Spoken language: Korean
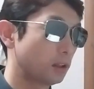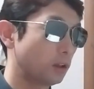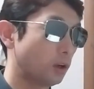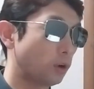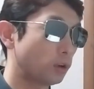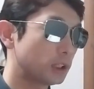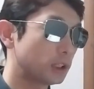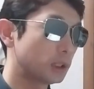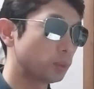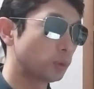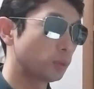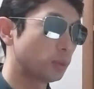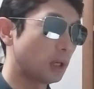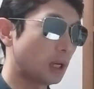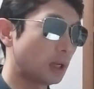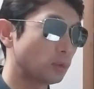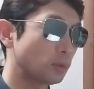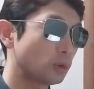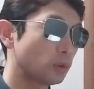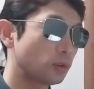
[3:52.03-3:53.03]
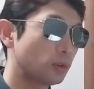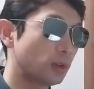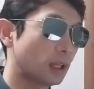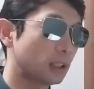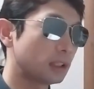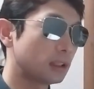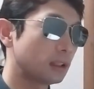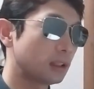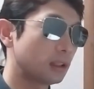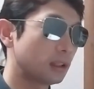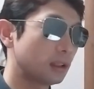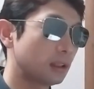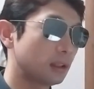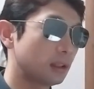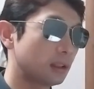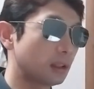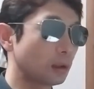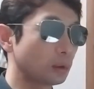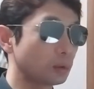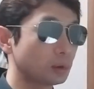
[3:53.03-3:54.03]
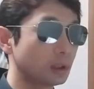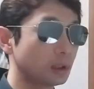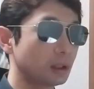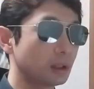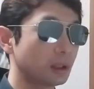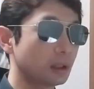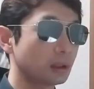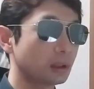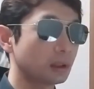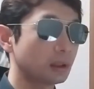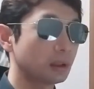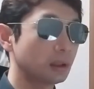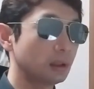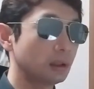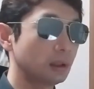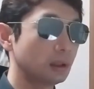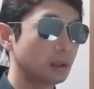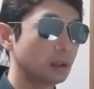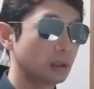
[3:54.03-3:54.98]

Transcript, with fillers: 어찌 보면 아무것도 아닌데 라고 얘기한 게